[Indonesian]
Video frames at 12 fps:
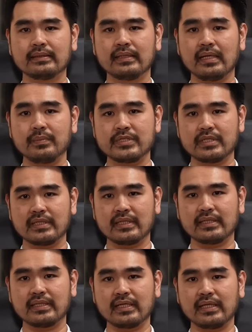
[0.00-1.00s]
Dalam
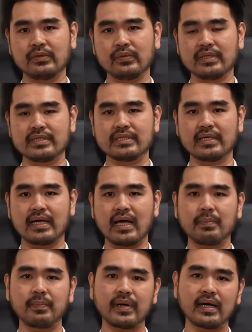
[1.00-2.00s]
cerita tentang Indonesia,
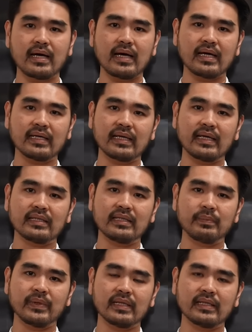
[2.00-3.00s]
apa
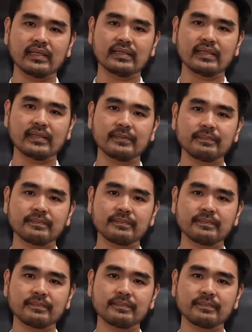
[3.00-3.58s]
arketipal kita?